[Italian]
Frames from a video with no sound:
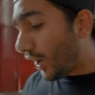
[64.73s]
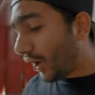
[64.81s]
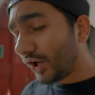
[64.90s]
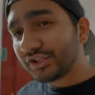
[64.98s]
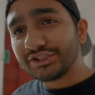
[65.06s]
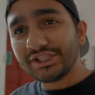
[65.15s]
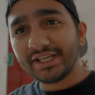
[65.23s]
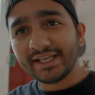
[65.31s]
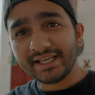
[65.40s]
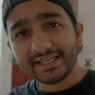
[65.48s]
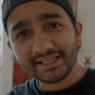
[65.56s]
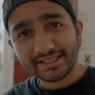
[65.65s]

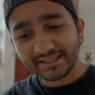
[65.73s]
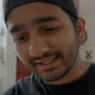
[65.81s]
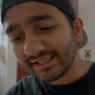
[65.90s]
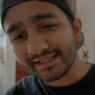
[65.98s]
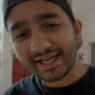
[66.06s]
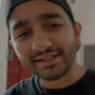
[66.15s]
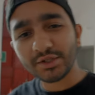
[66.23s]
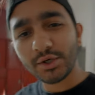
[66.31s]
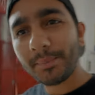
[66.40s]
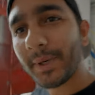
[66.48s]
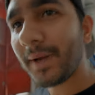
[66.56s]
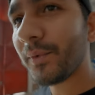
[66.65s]
Oggi
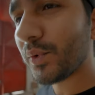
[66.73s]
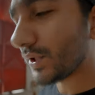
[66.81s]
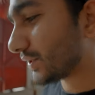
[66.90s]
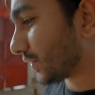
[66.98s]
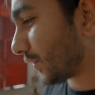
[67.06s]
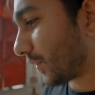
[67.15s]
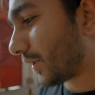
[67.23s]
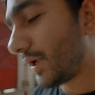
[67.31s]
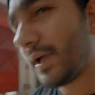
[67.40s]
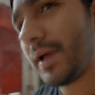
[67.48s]
intanto apriamo questo